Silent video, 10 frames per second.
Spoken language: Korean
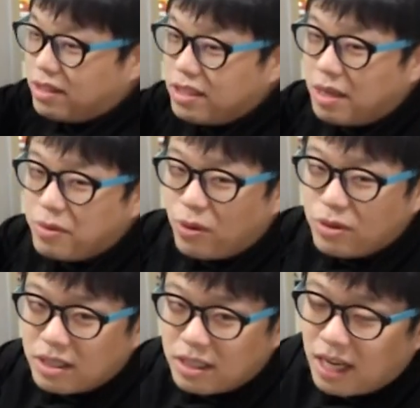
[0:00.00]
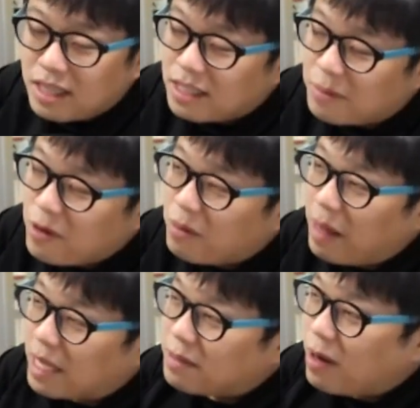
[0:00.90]
진사님도 혹시 시간이 되면
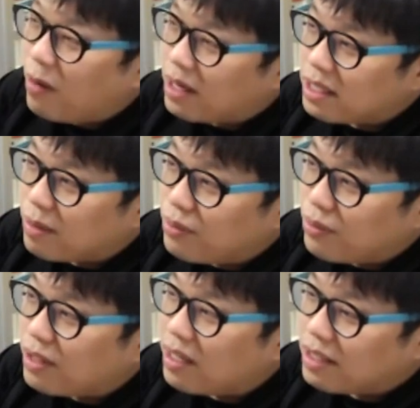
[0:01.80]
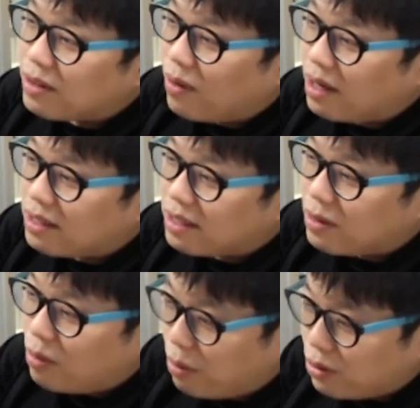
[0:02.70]
마지막 황제 푸이라는 영화를
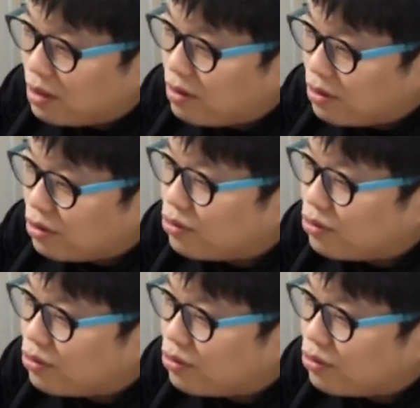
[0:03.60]
꼭 보실 것을